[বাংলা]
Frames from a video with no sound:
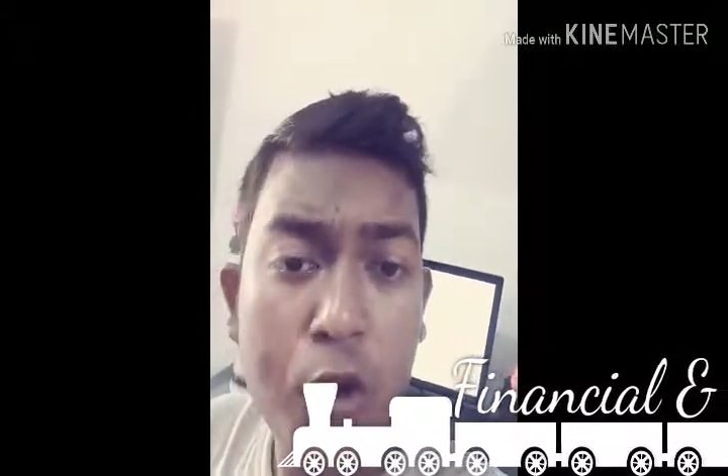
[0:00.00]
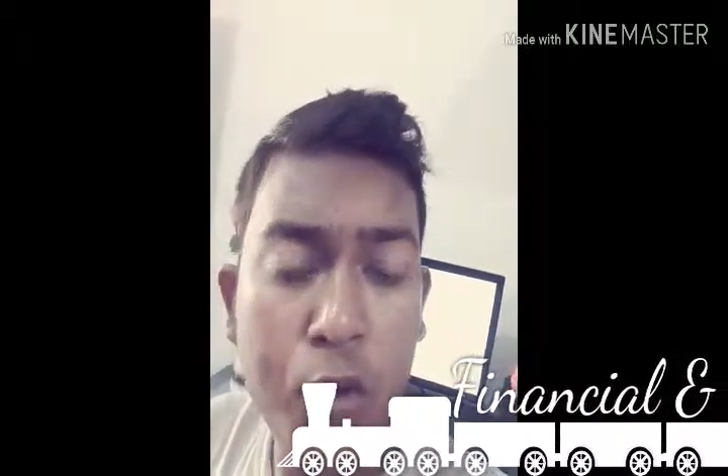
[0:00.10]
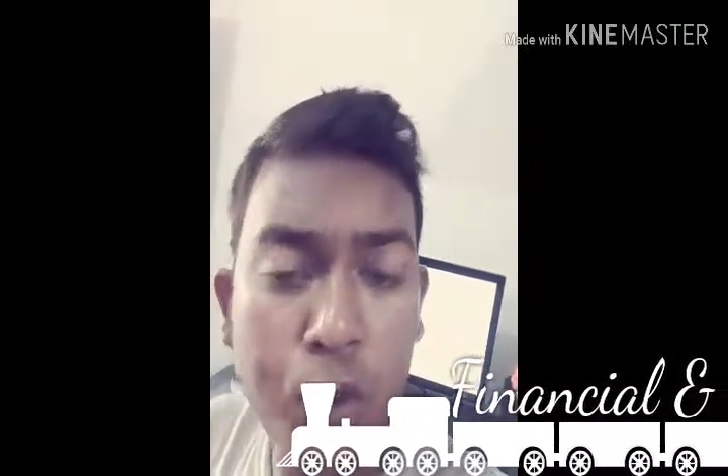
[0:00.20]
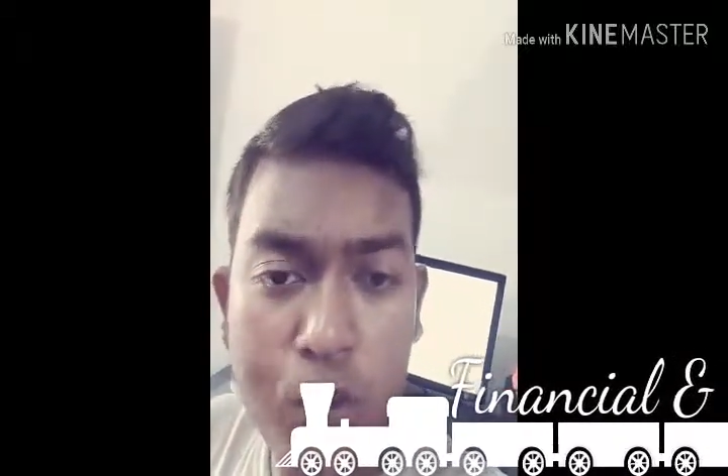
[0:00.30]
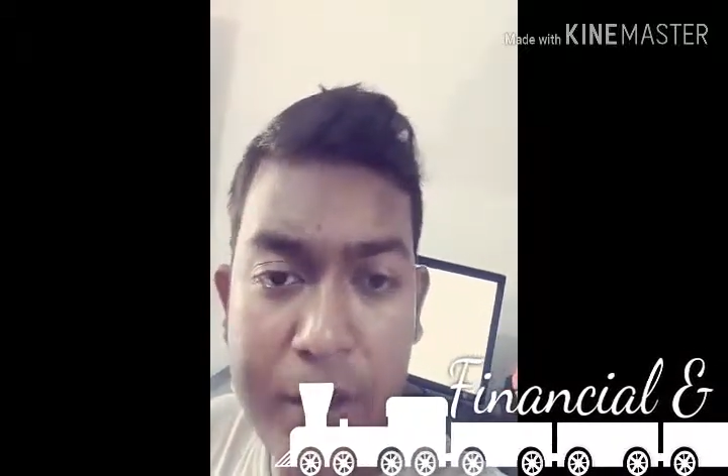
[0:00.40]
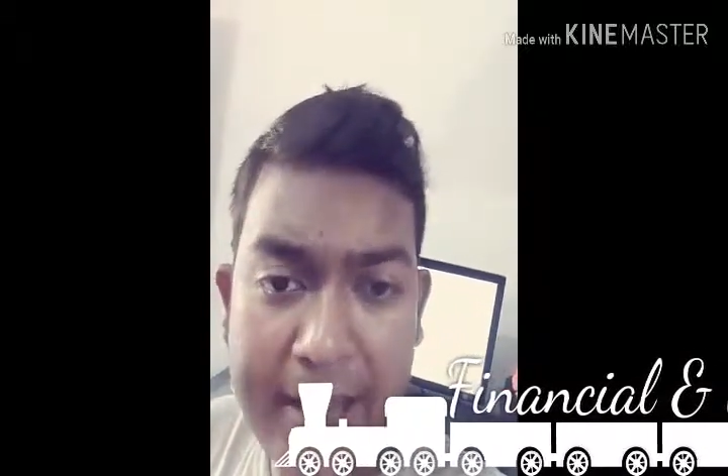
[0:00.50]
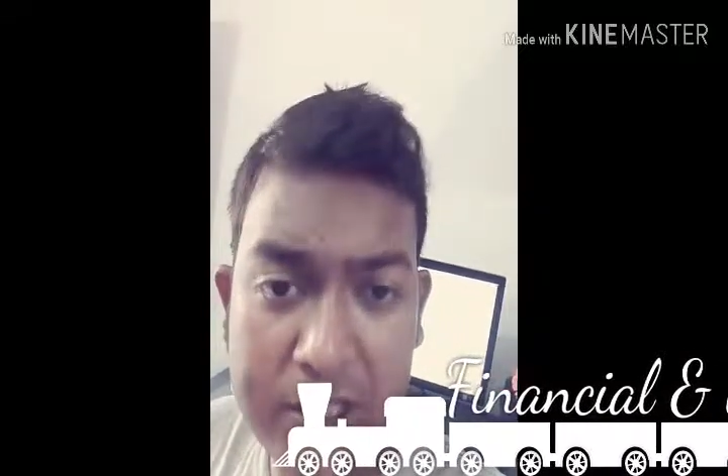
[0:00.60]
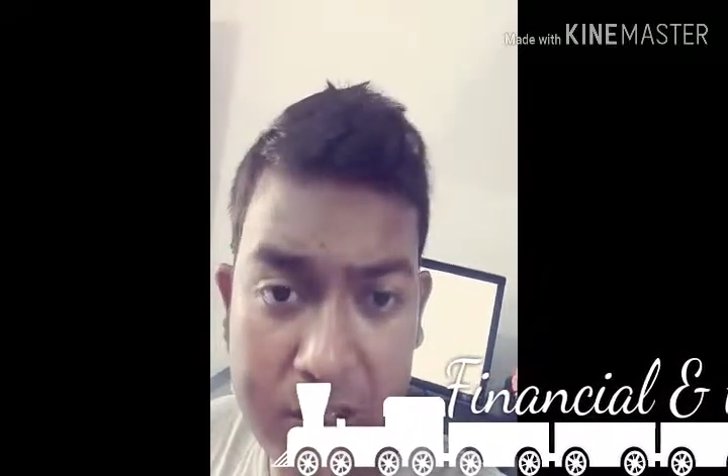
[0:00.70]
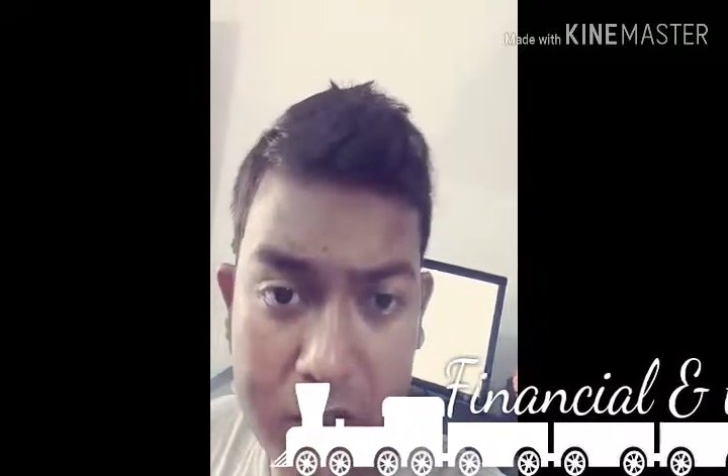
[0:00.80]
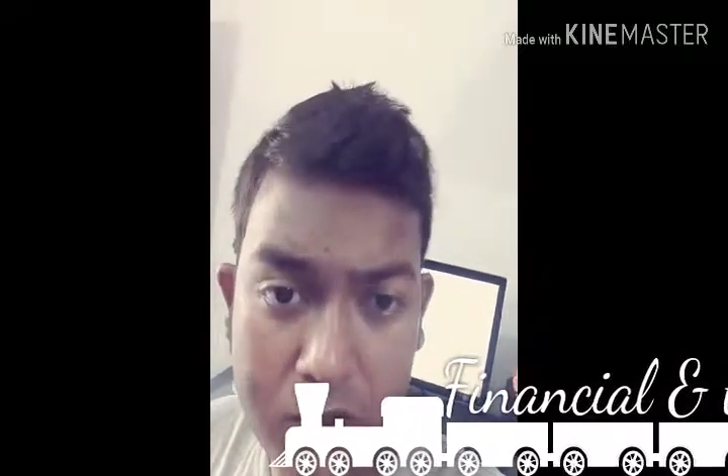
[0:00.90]
দুটোই
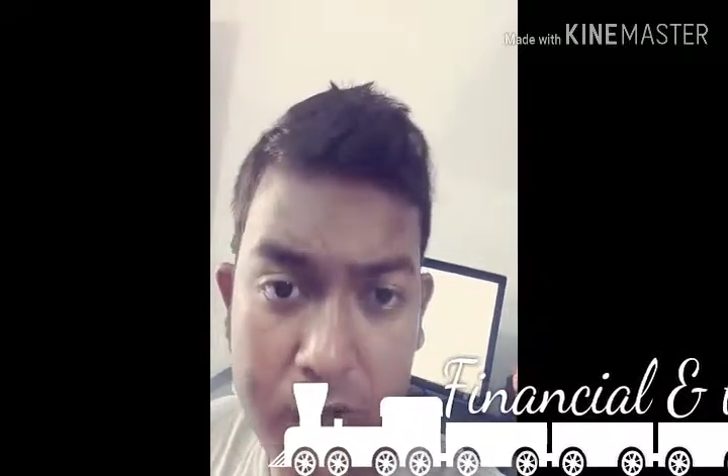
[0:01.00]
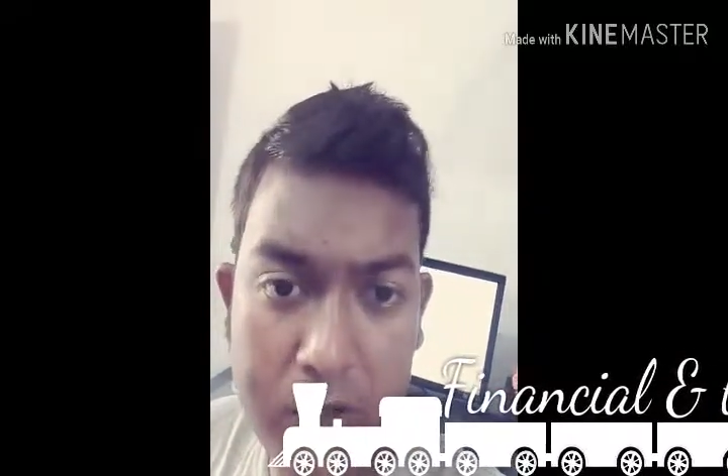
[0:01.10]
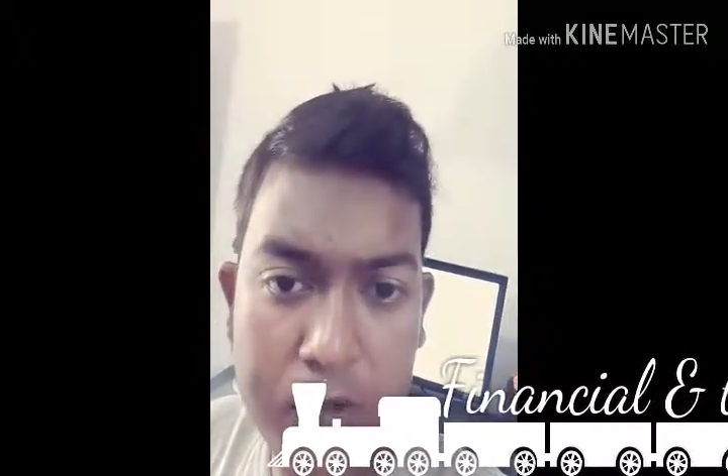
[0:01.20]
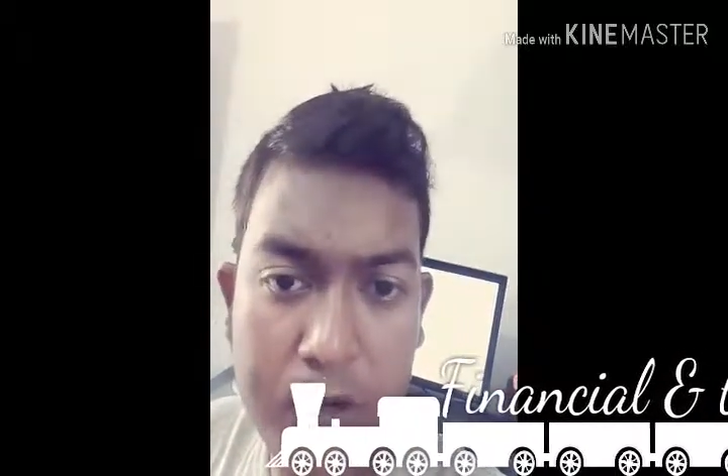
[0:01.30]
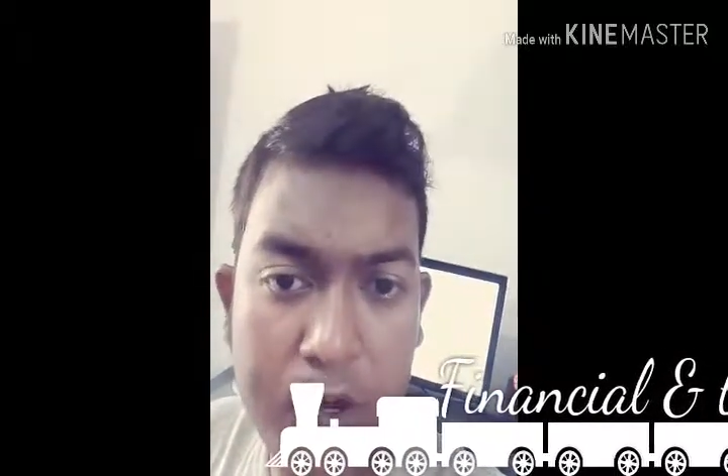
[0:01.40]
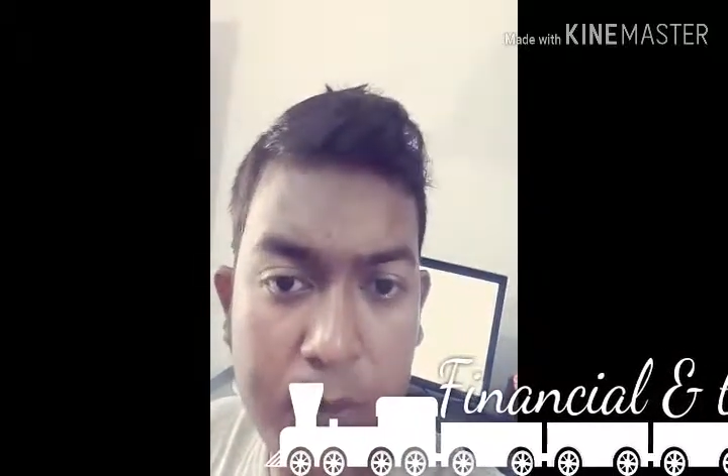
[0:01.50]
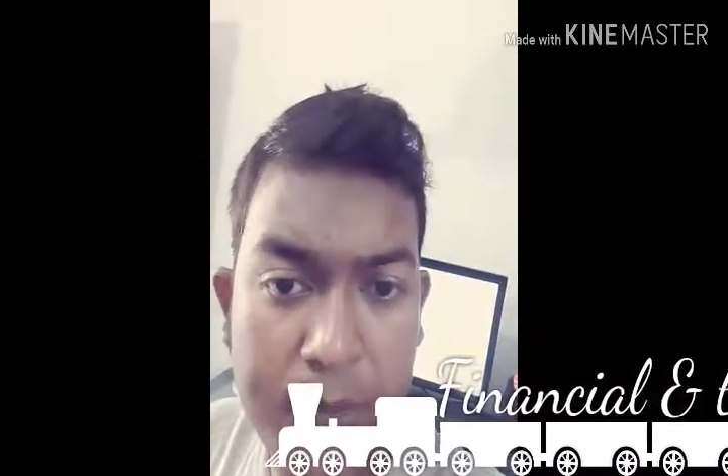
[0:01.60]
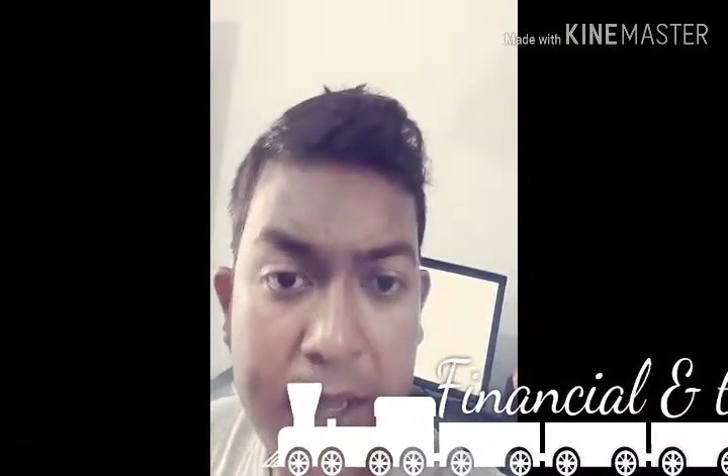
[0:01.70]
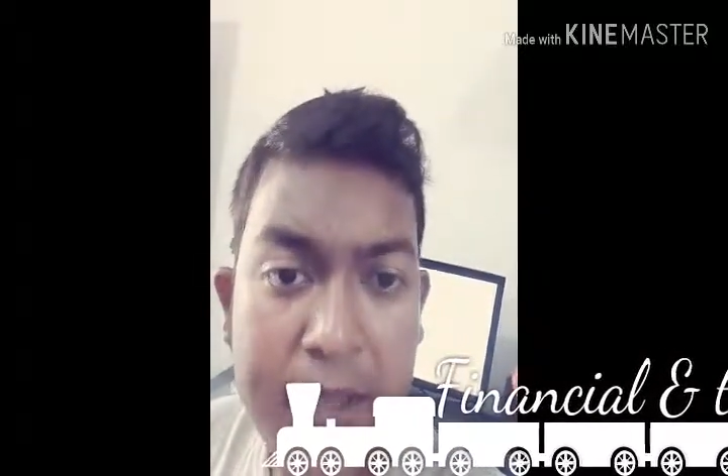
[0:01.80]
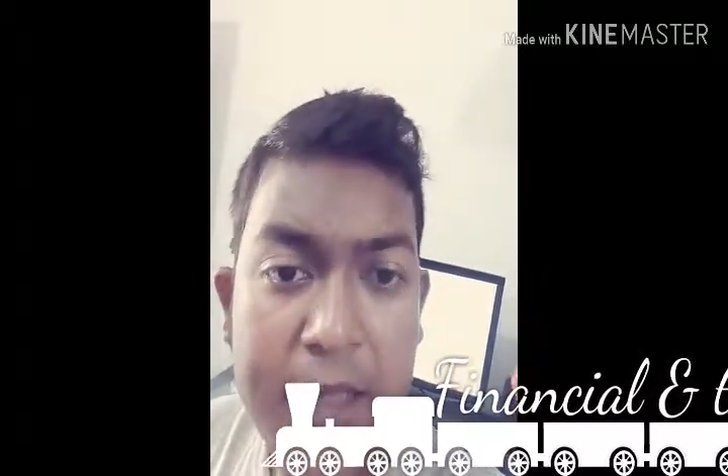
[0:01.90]
একসাথে কভার করা হবে
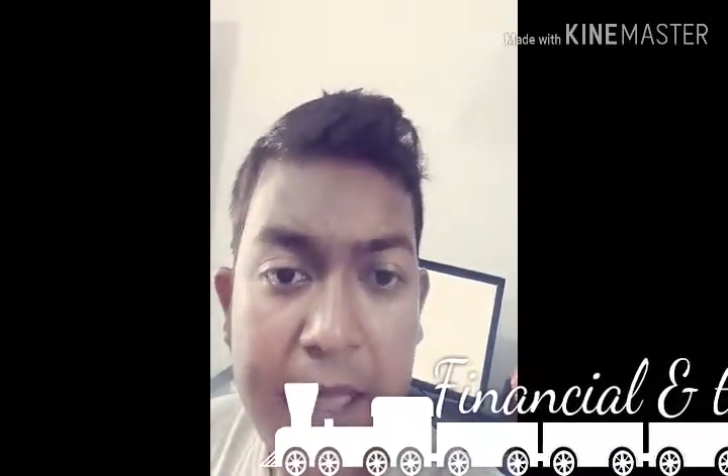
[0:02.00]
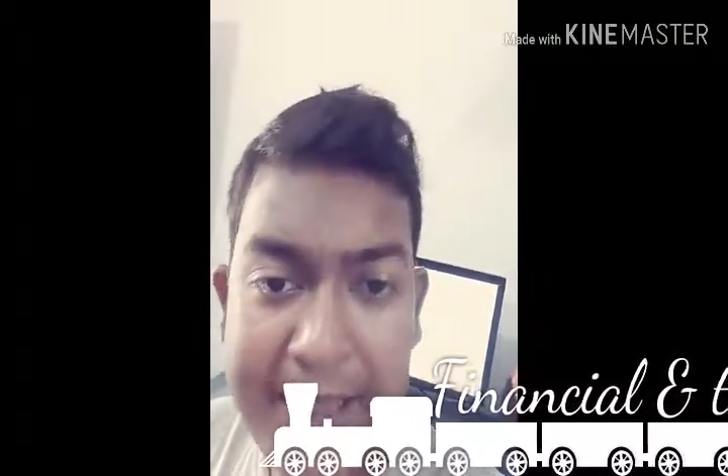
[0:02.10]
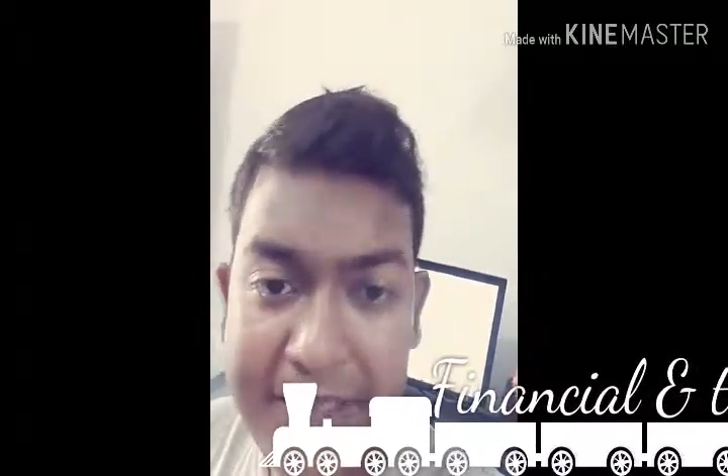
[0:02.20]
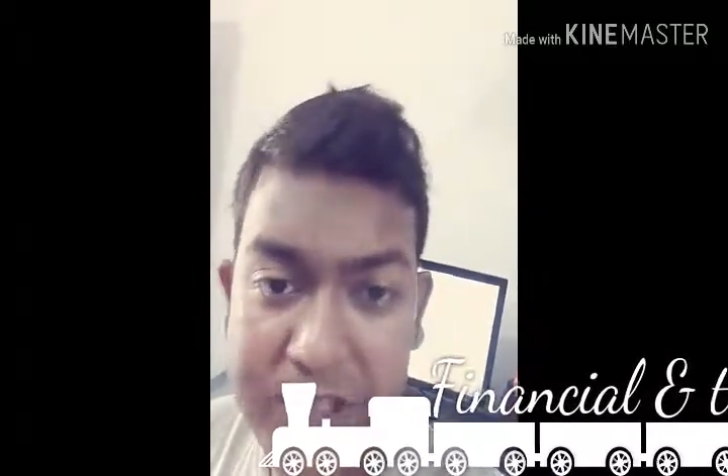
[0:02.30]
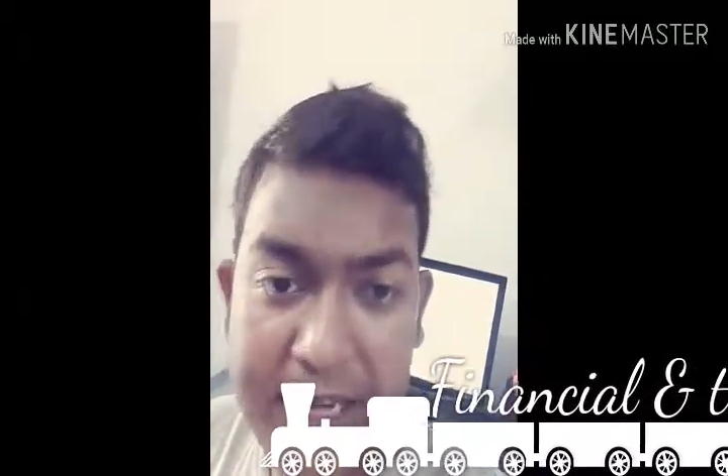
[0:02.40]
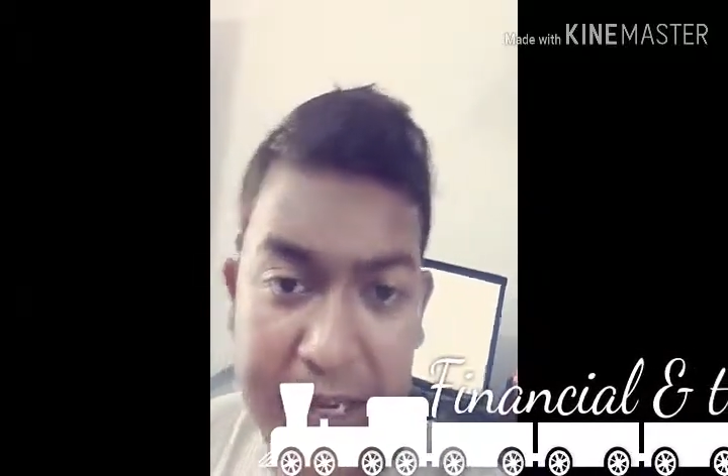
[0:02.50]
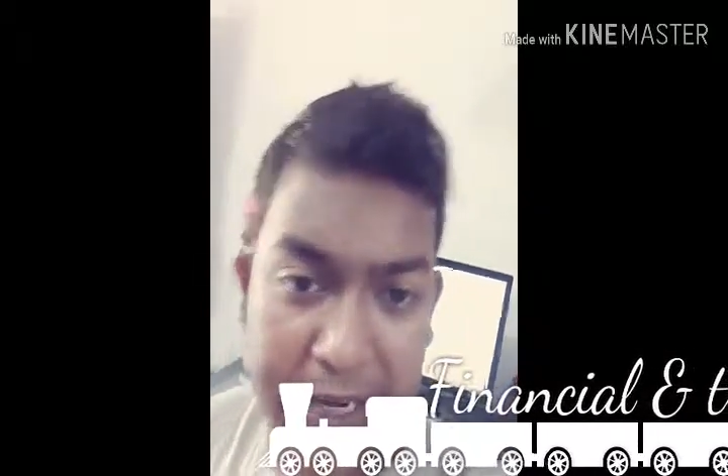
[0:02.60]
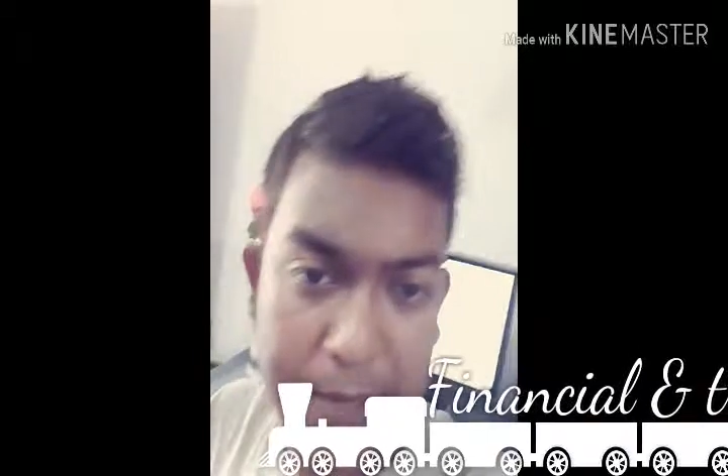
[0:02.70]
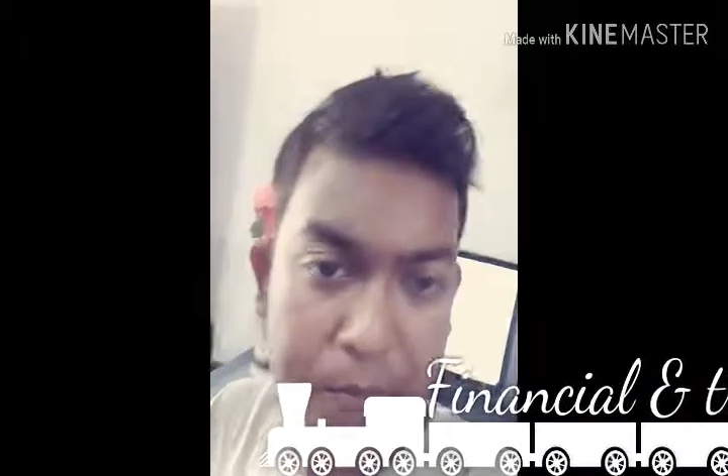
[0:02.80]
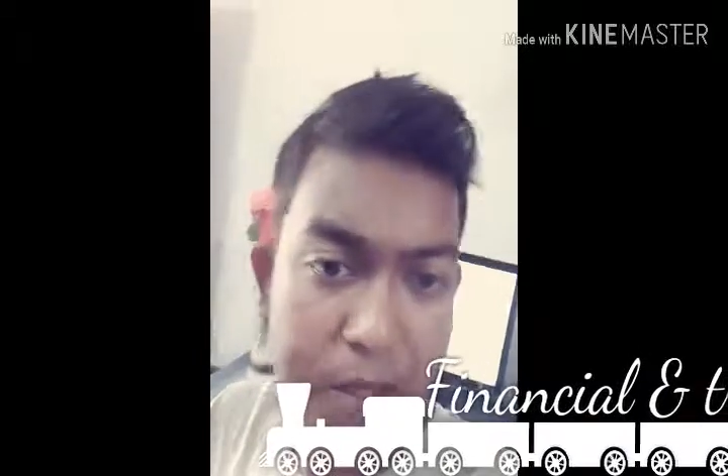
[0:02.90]
এই চ্যানেলে